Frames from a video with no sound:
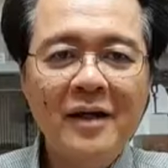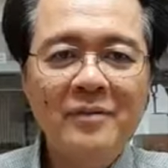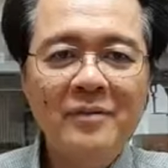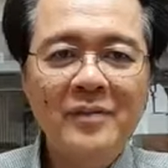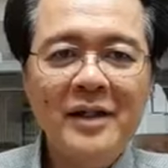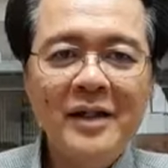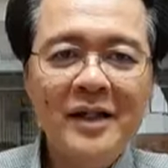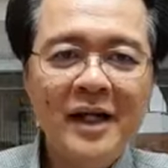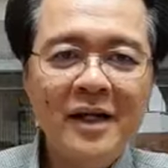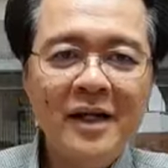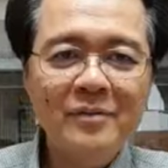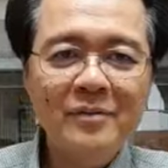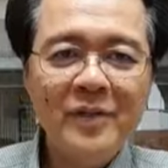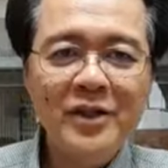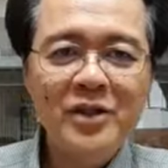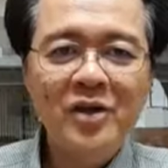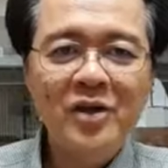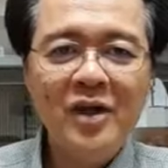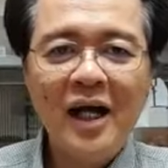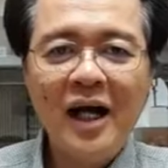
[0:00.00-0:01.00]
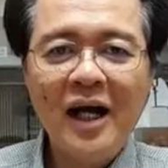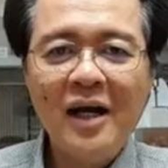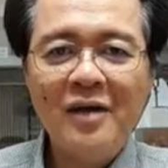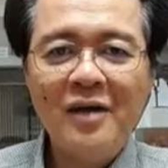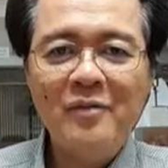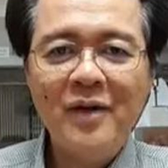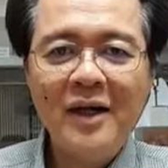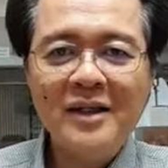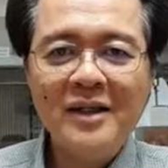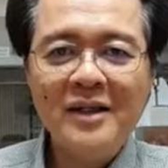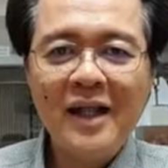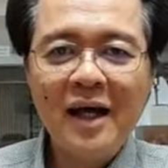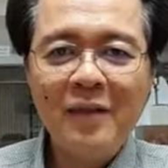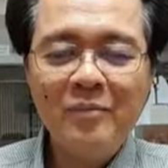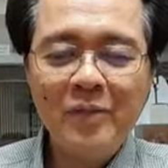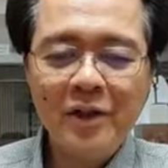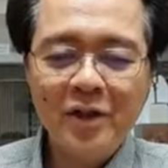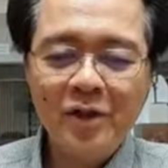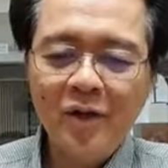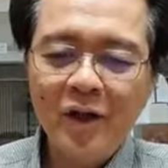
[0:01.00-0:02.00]
Bigan, medyo kakaiba ang
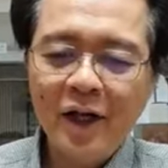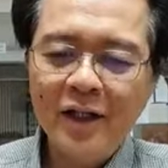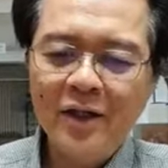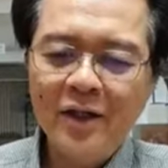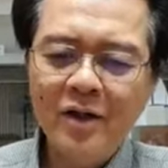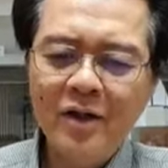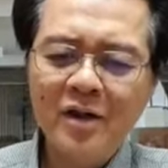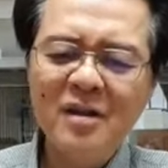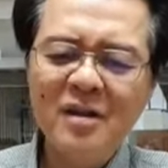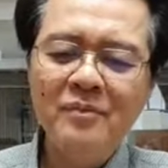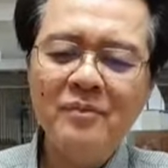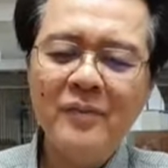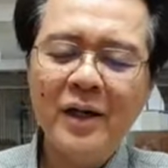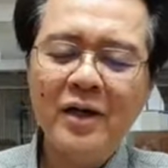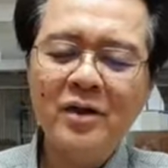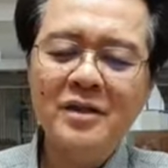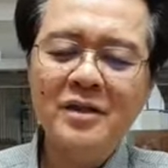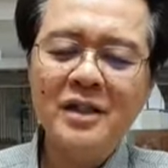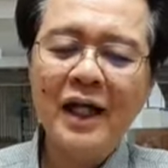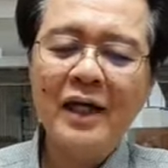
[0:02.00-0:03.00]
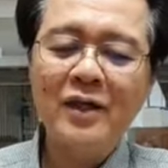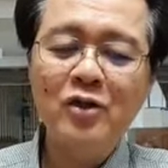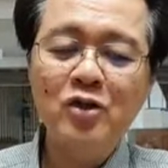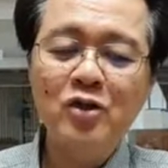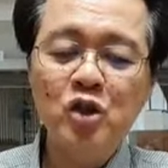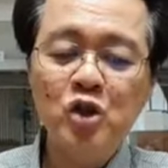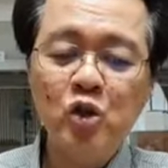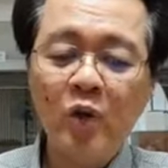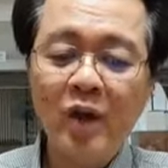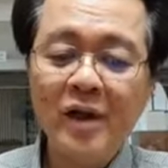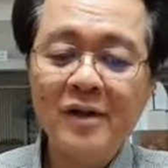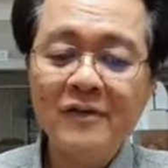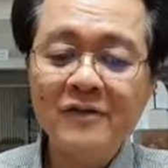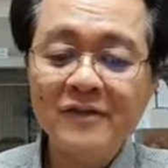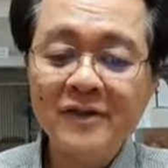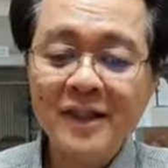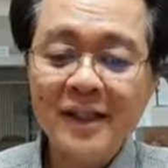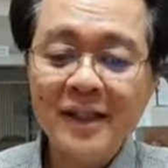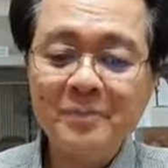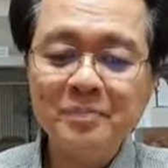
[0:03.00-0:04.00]
topic ko ngayon. Meron tayong 12
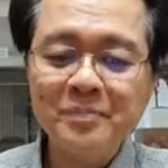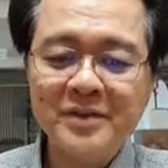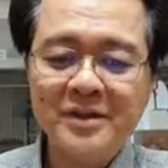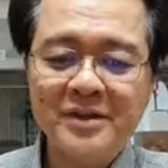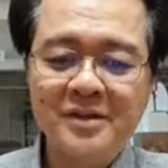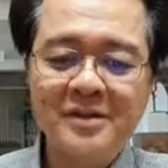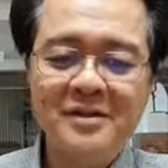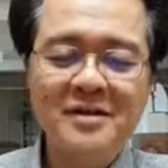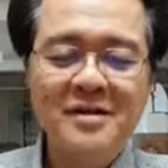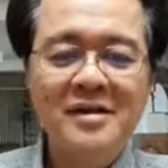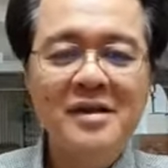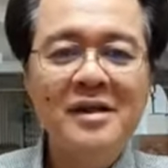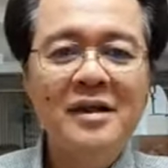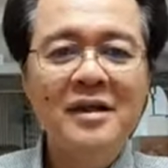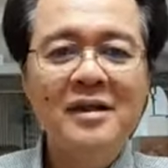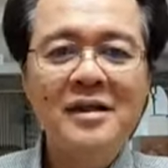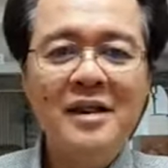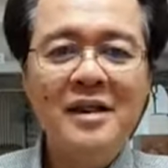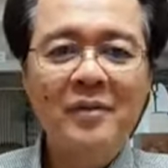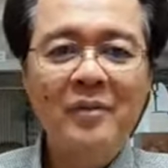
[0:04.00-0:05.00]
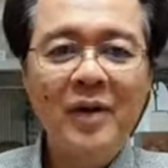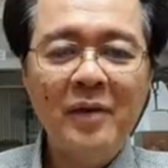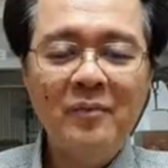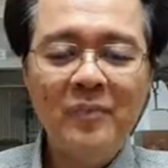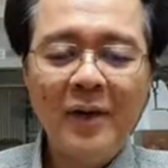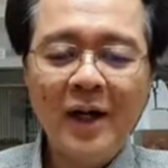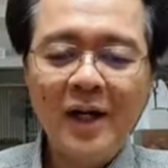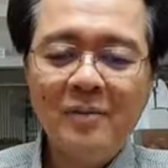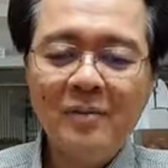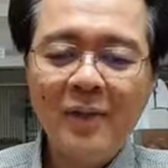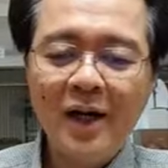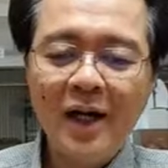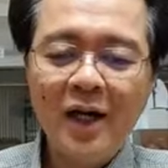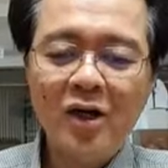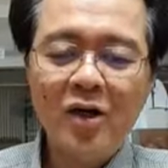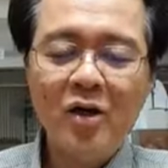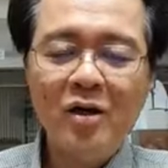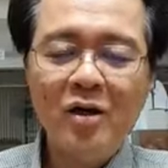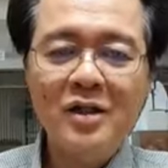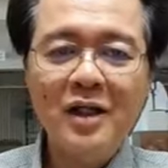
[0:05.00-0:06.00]
tips, 'di ba, para
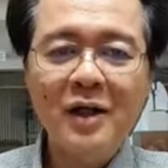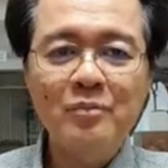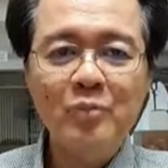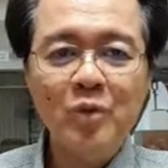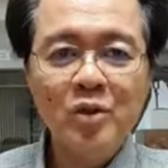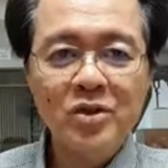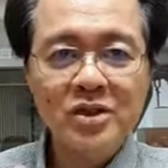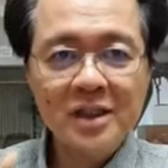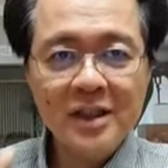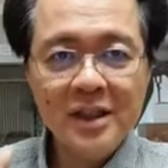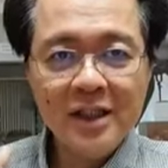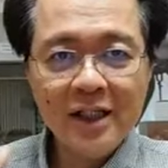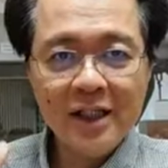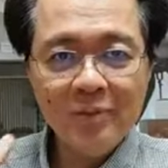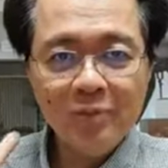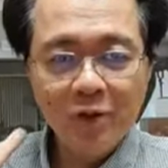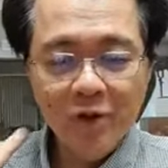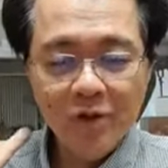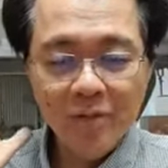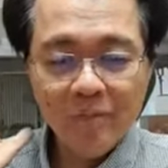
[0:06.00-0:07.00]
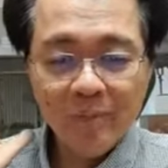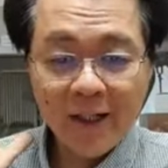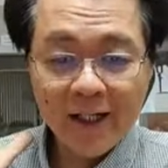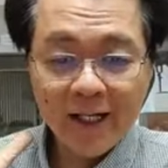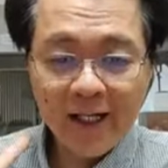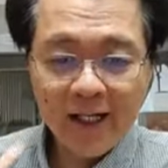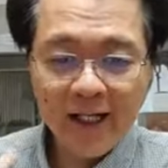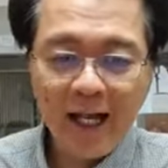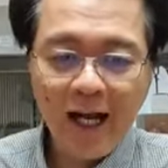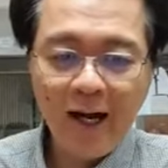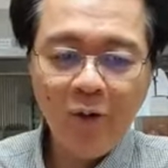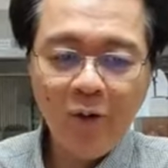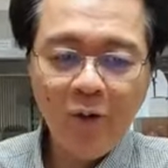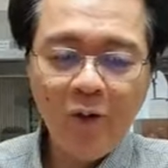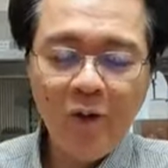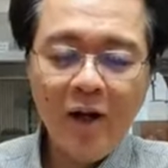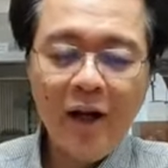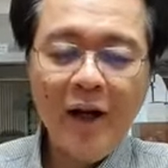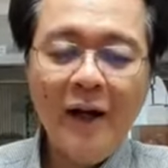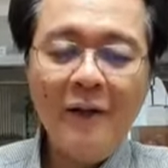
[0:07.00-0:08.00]
magkaroon ng positibong
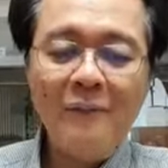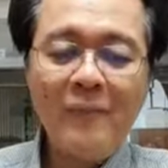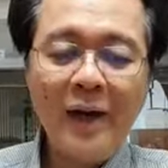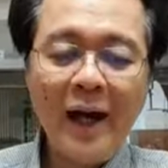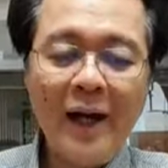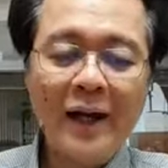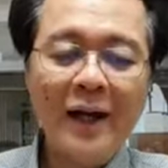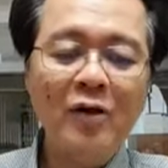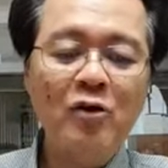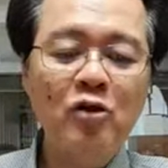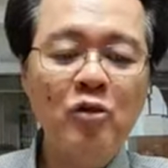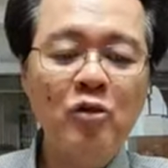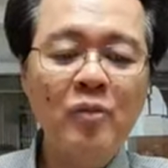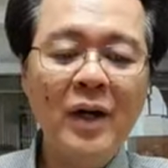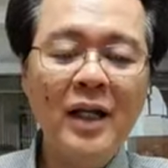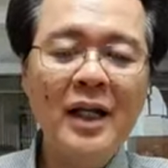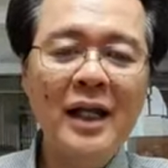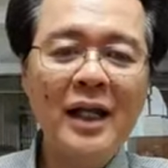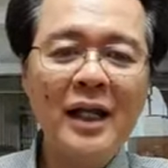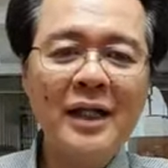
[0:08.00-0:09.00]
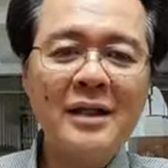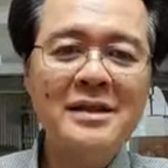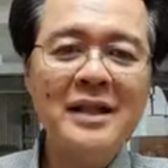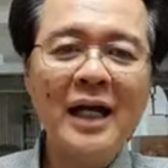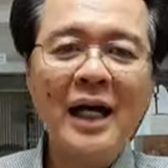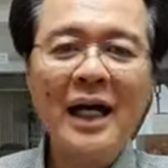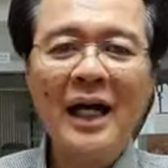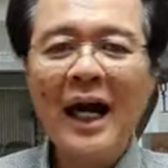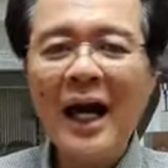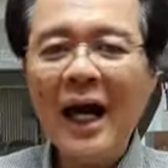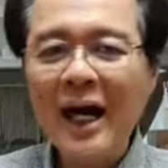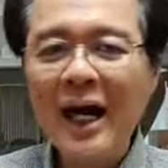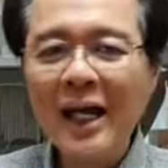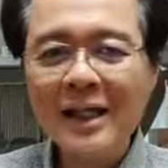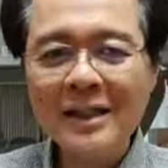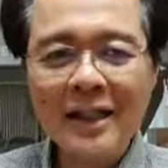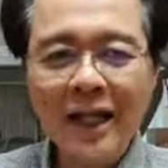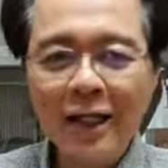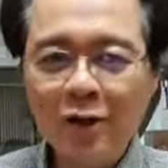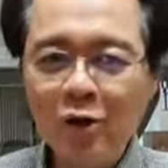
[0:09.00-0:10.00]
pananaw para gumaling sa
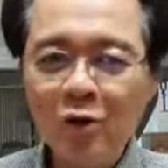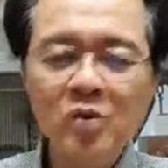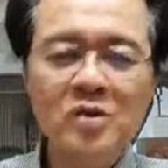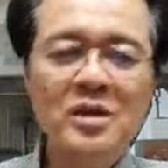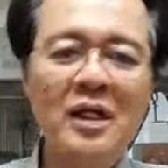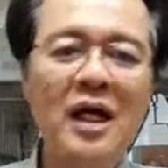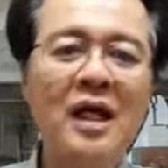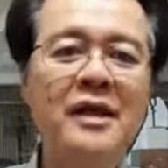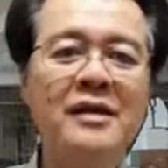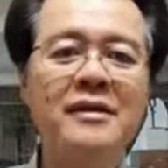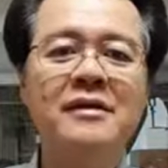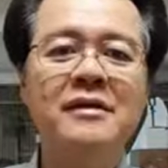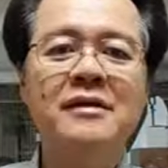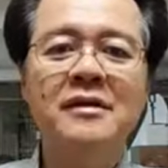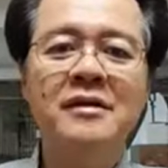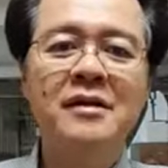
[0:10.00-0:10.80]
kahit anong sakit.